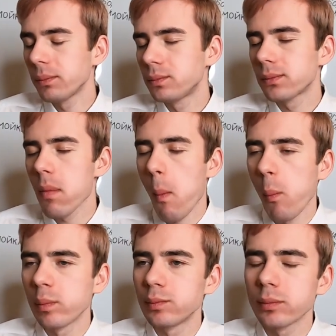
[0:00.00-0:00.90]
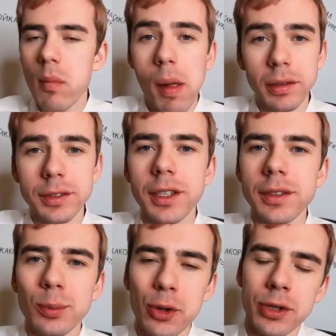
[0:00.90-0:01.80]
М -м -м.
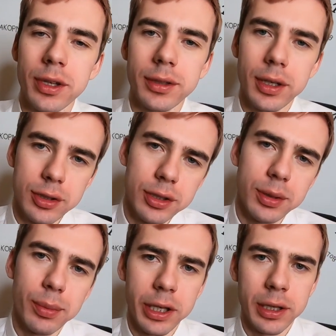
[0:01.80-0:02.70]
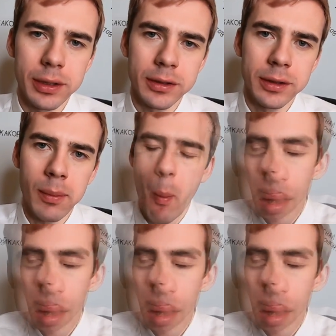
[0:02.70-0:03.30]
Здесь можно даже не бояться.